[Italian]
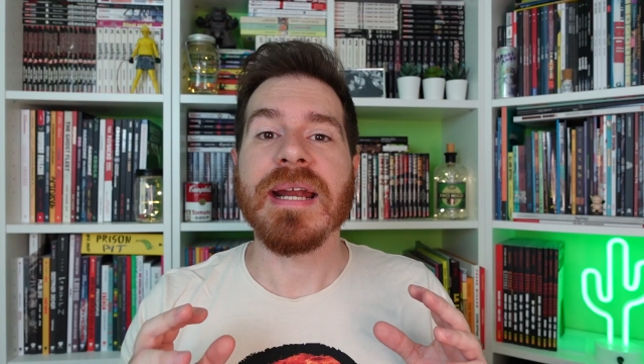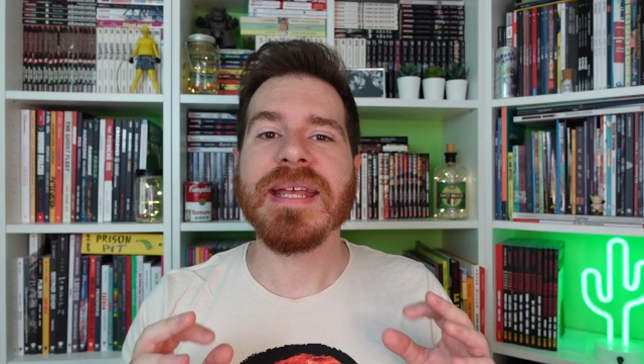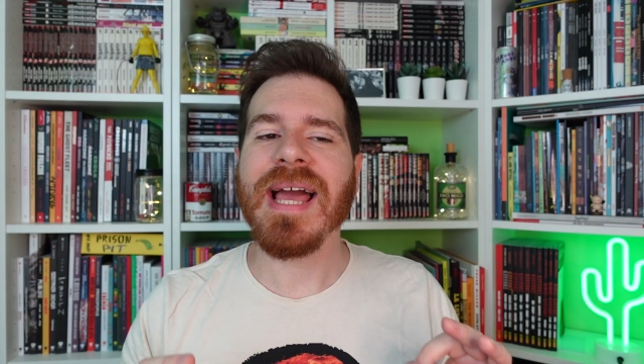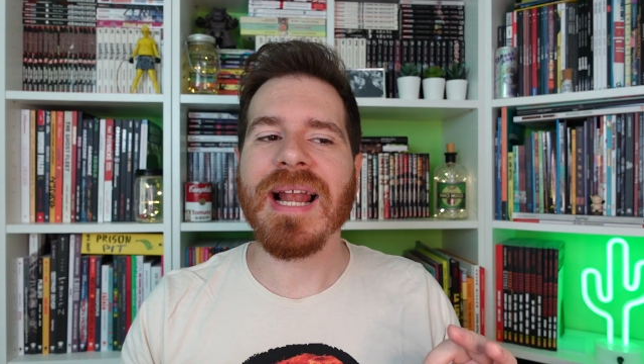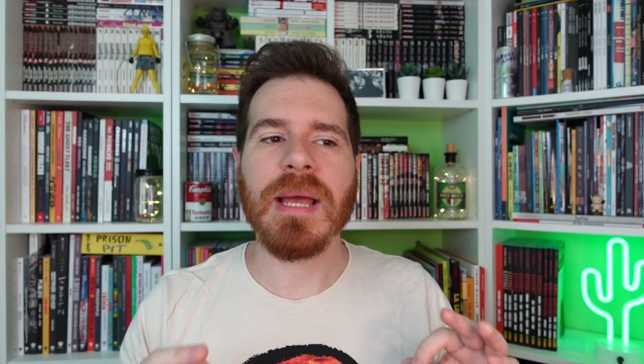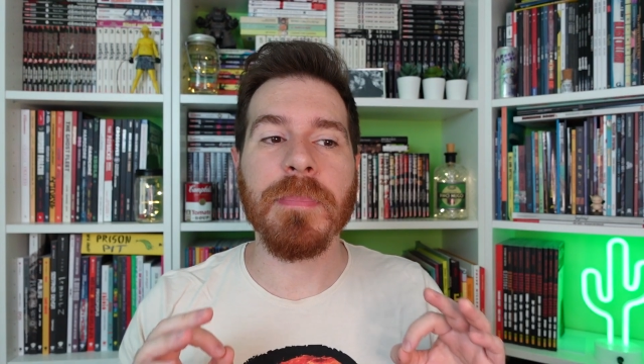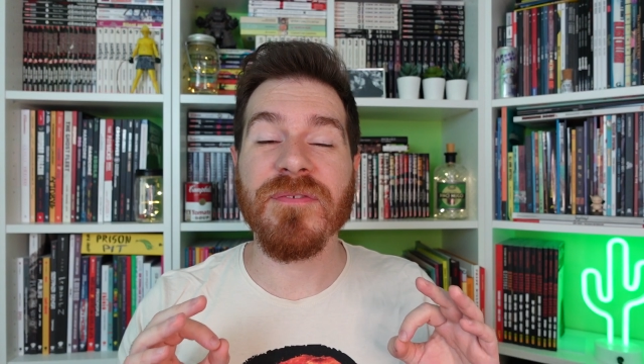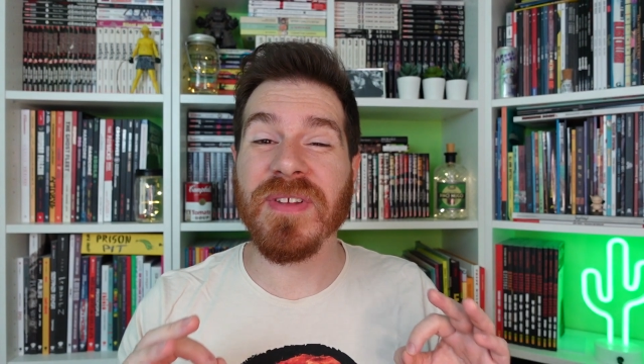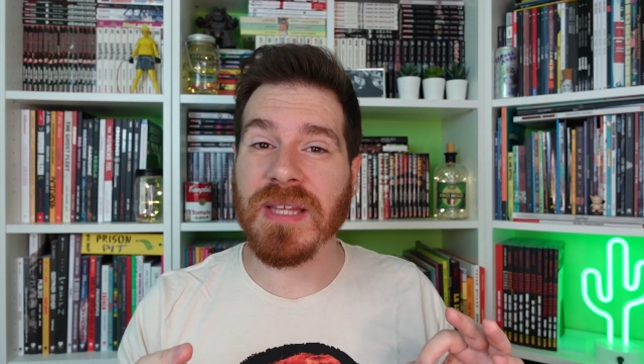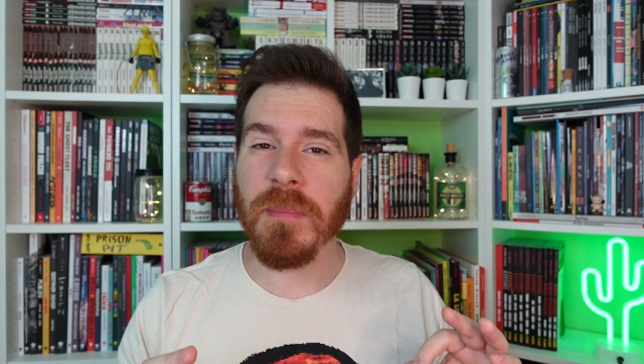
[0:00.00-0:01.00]
ricalca
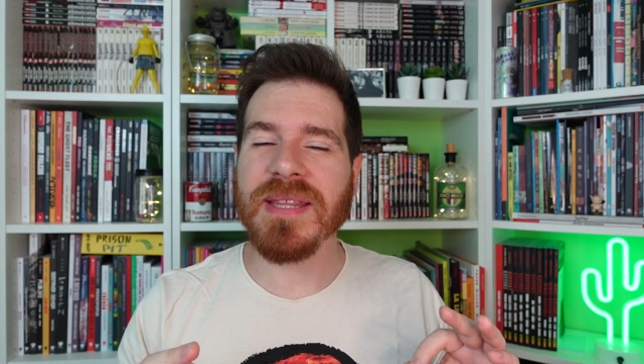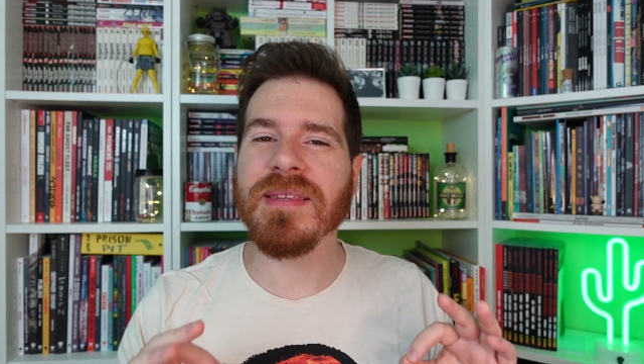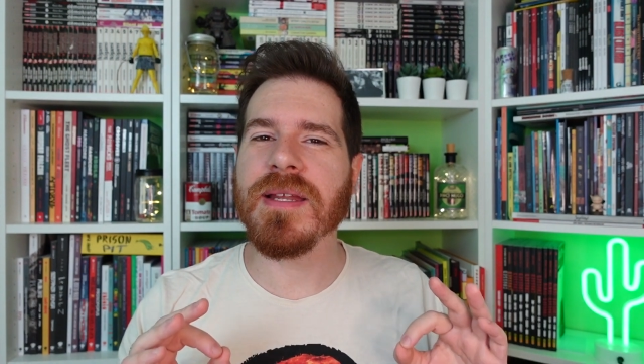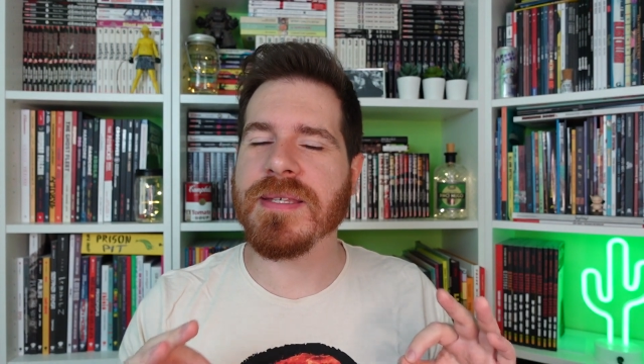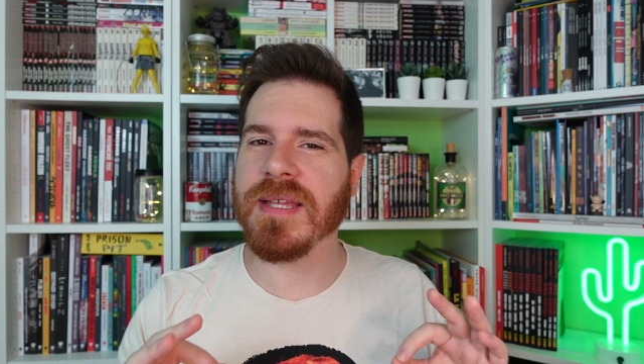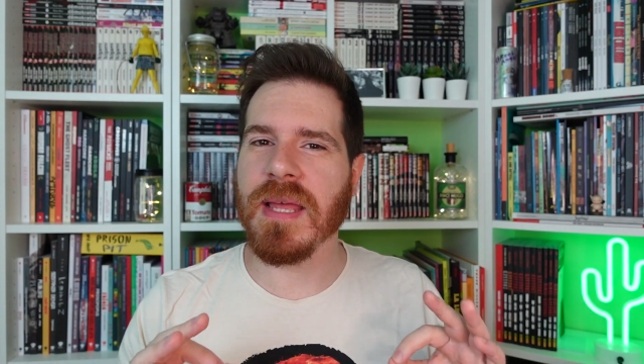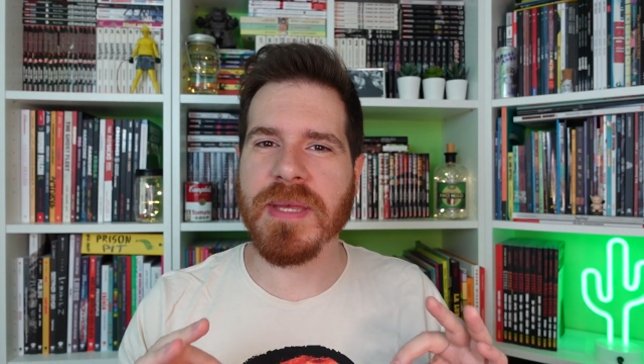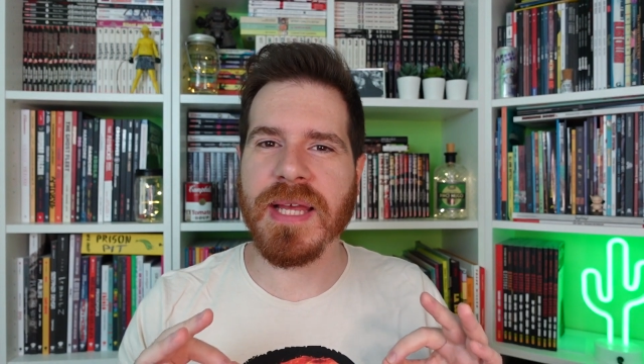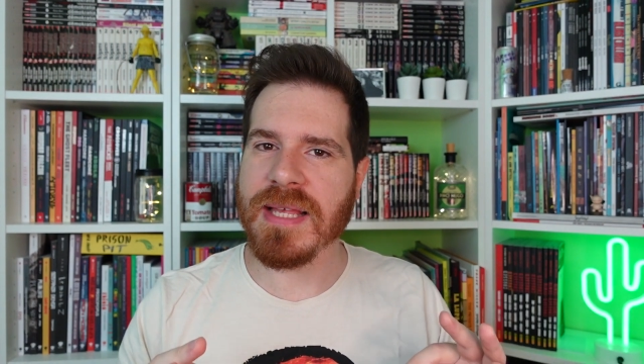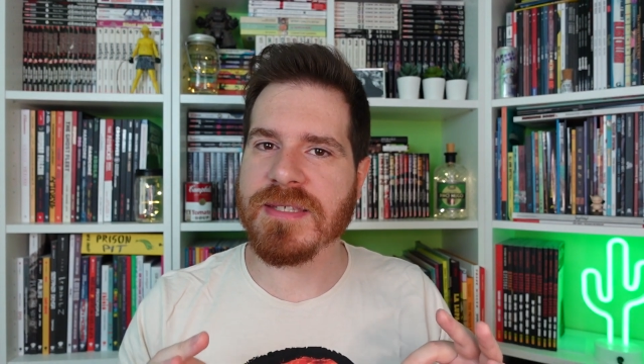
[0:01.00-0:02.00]
perfettamente gli
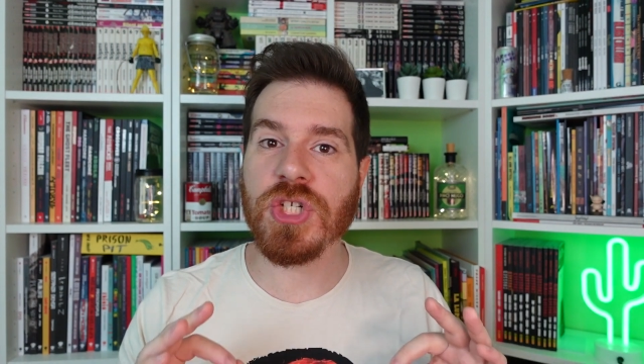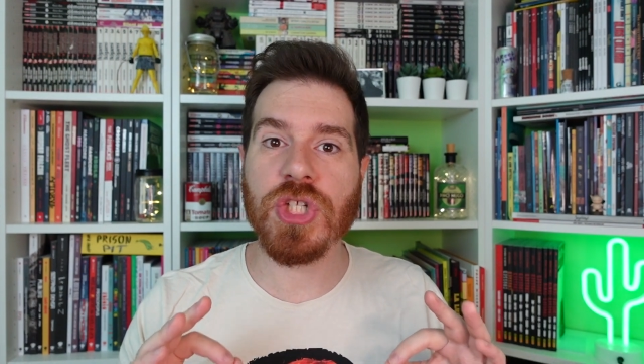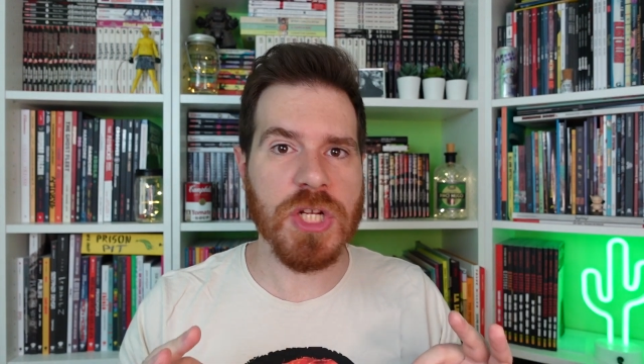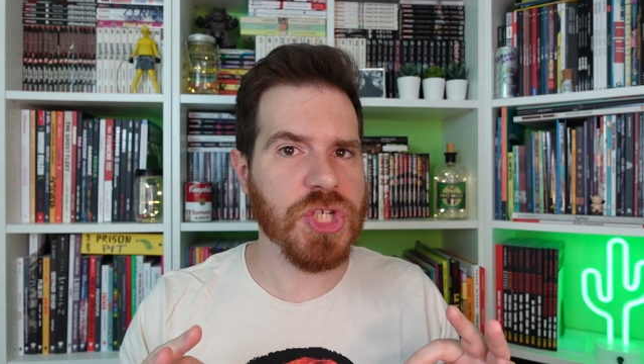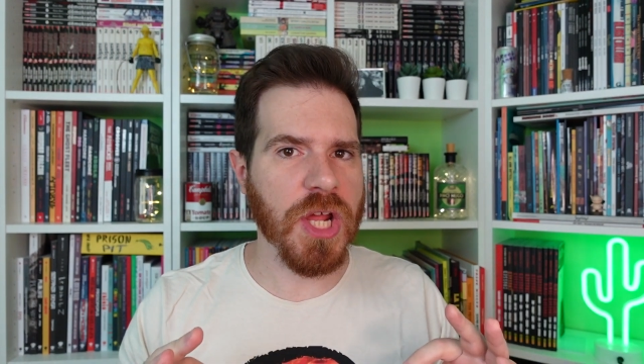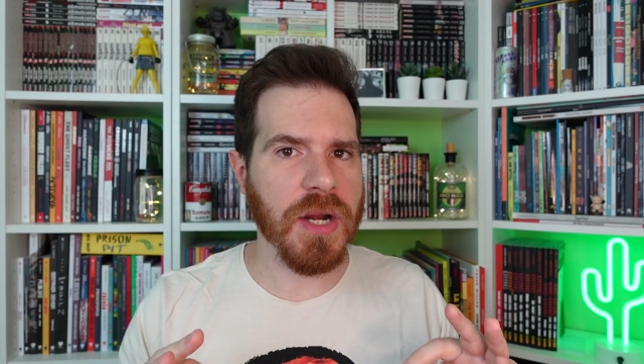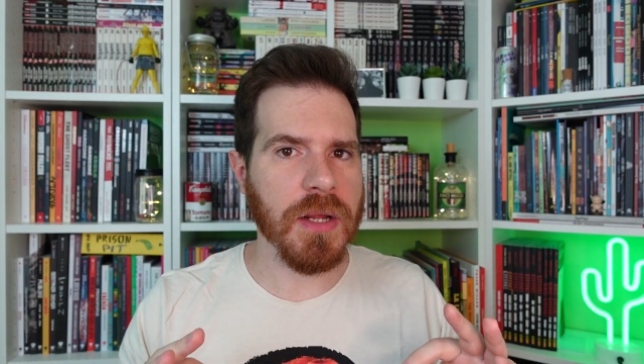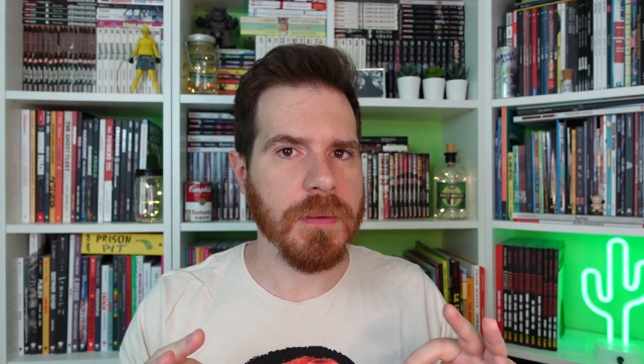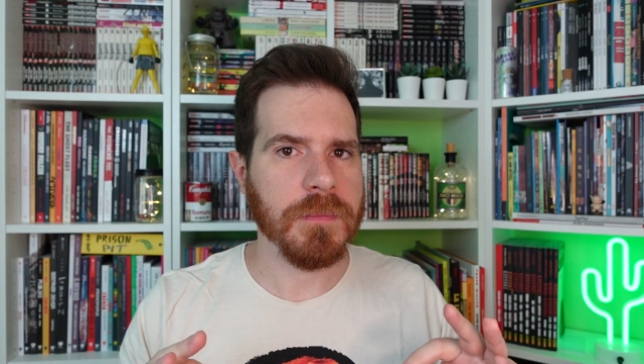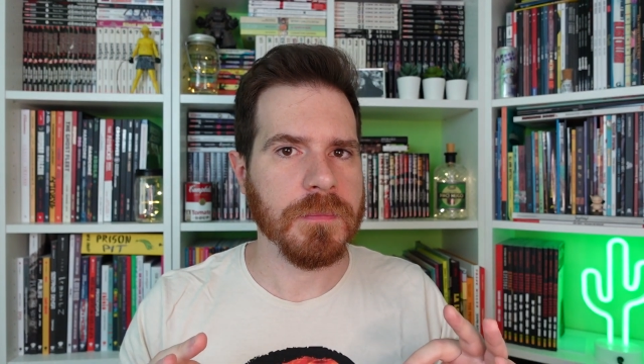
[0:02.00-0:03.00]
stilemi classici del genere.